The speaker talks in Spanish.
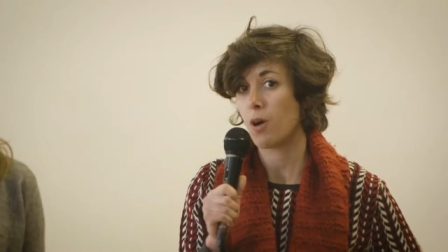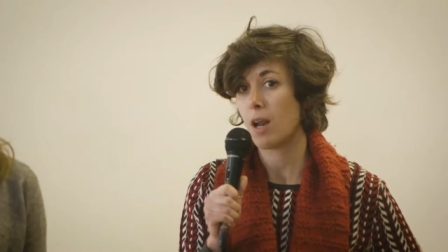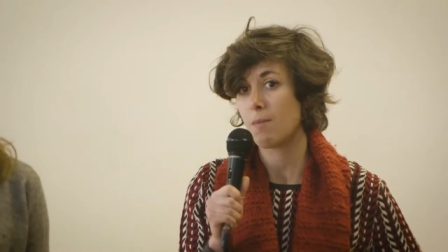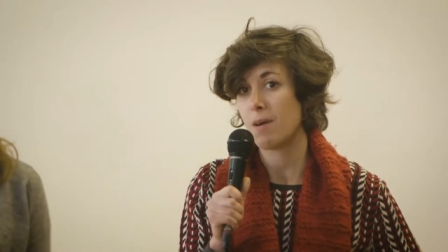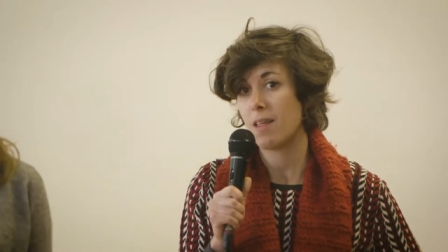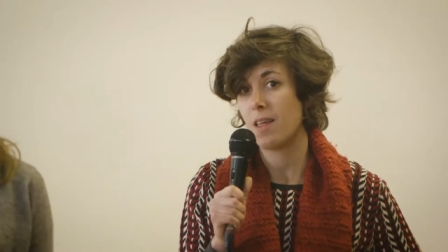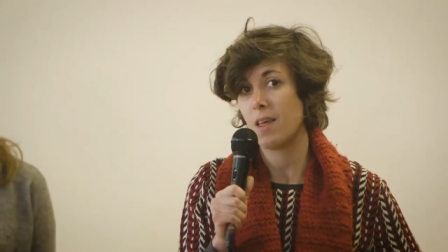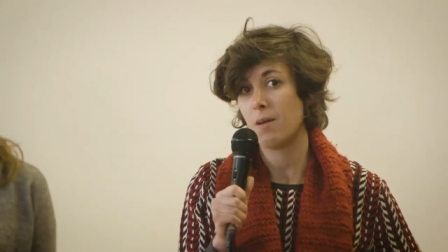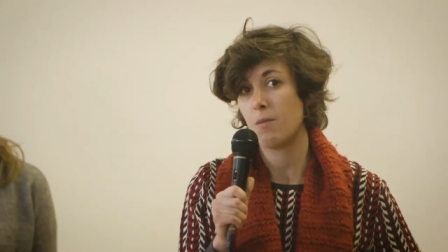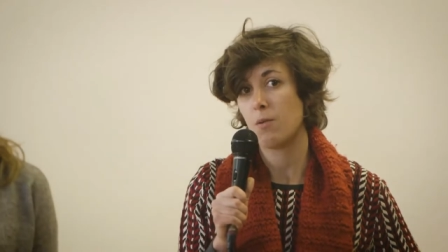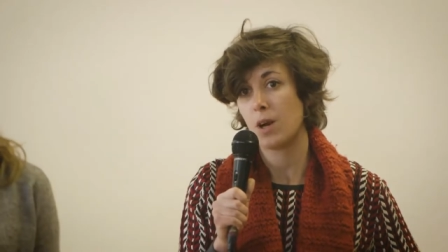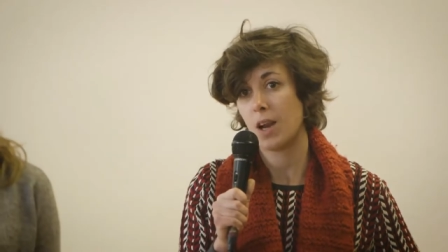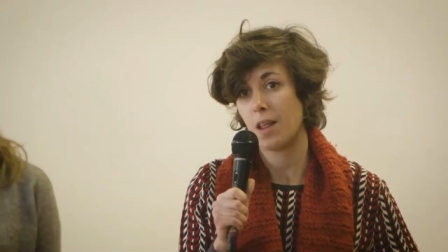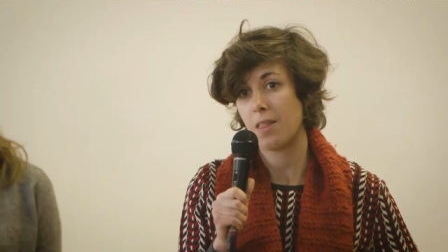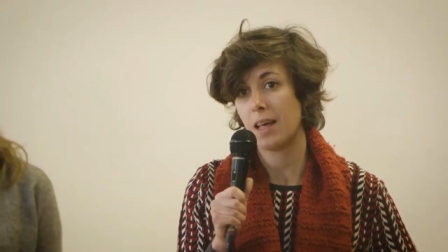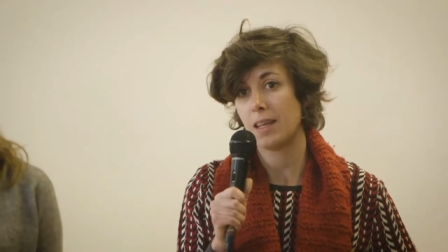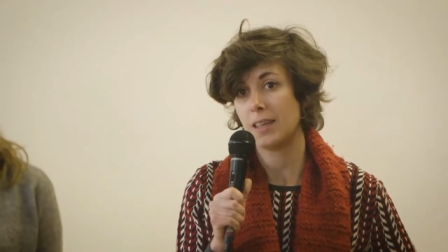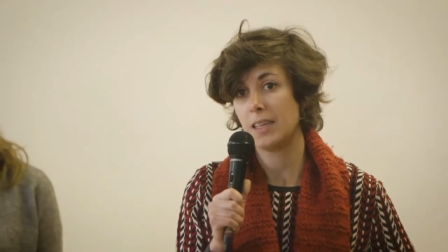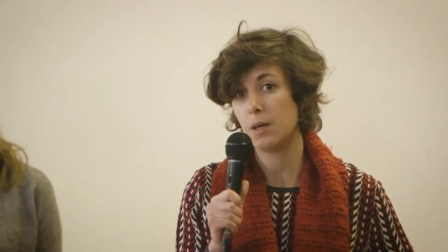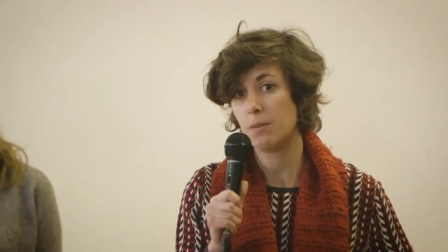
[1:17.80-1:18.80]
el programa de
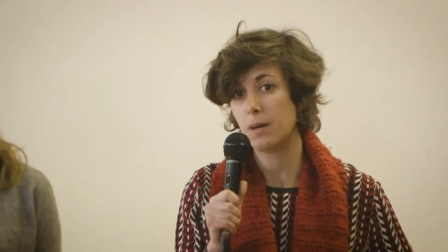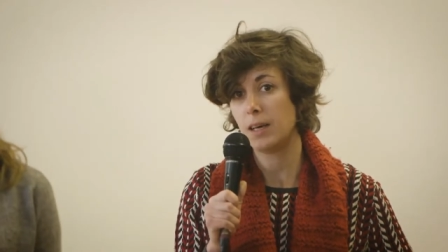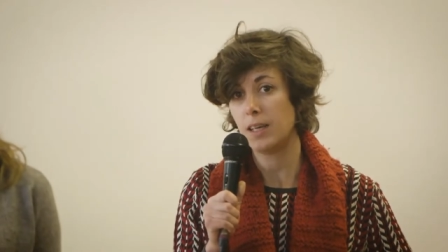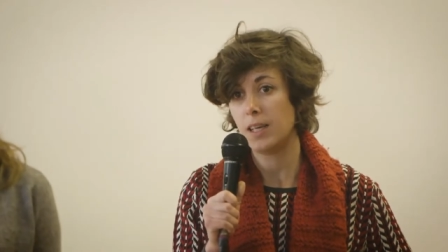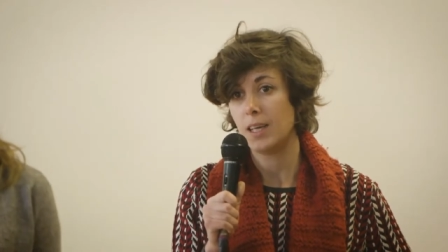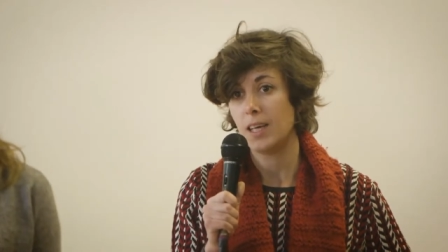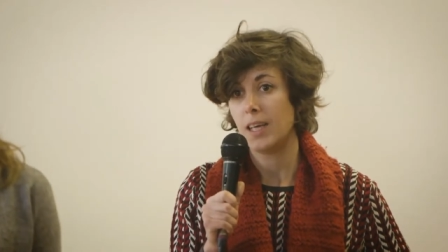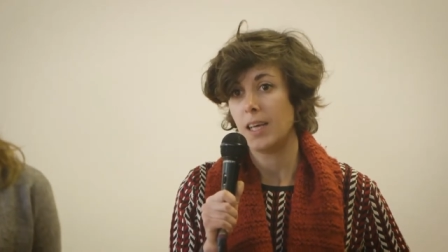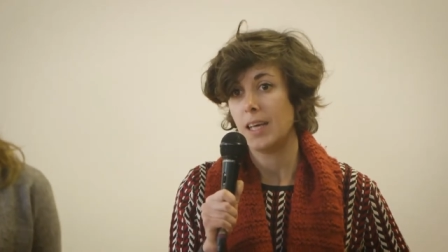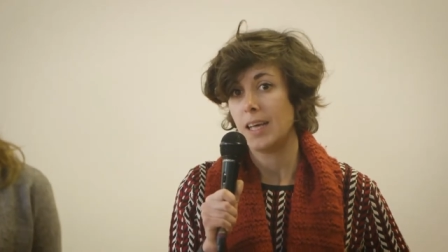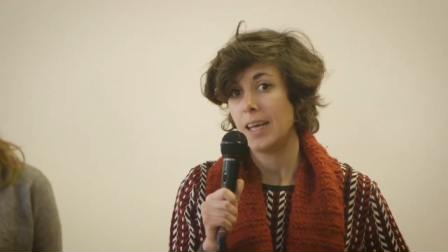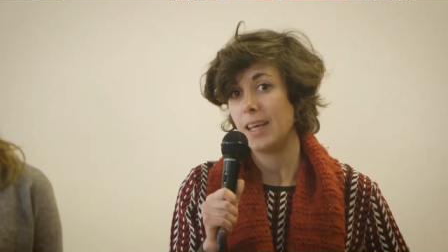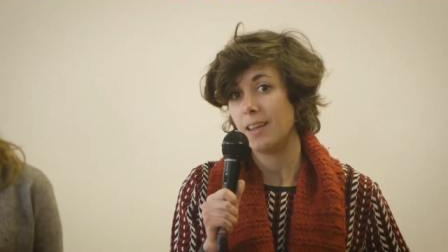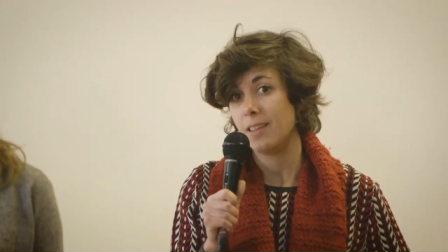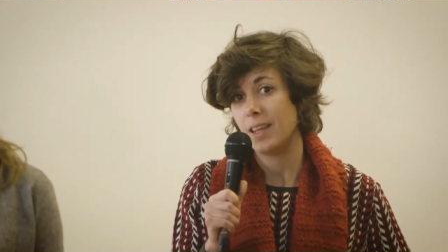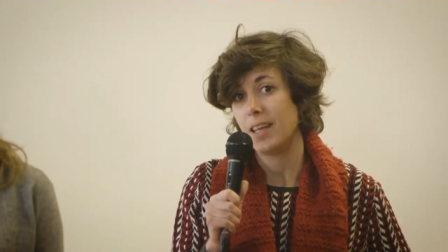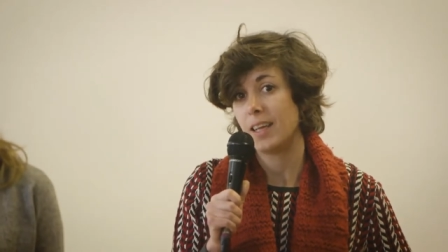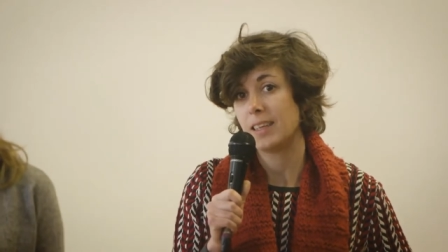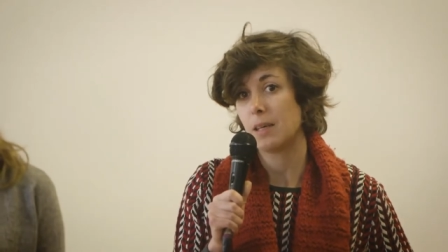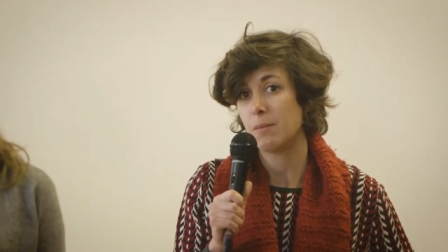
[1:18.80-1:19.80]
democracia activa,
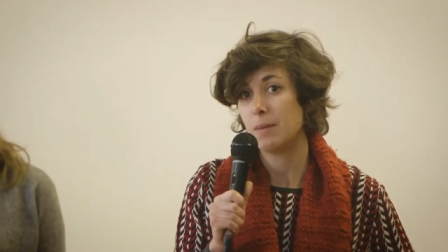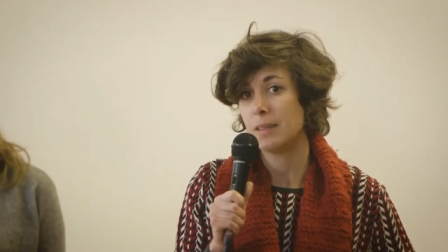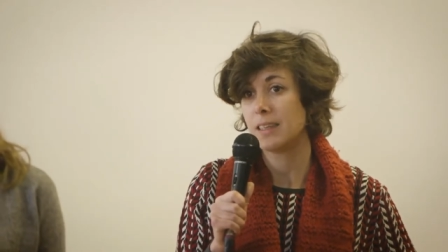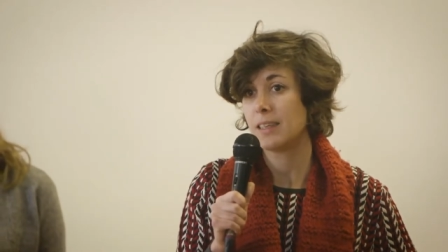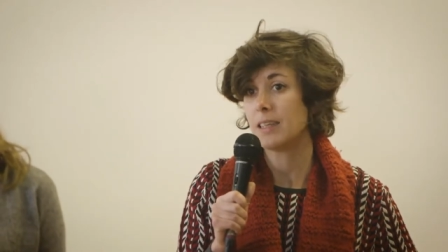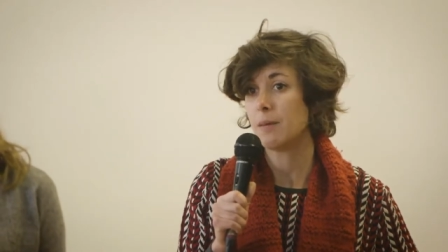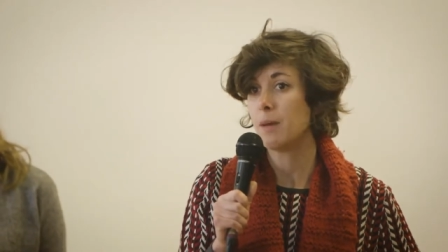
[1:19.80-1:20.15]
indirectamente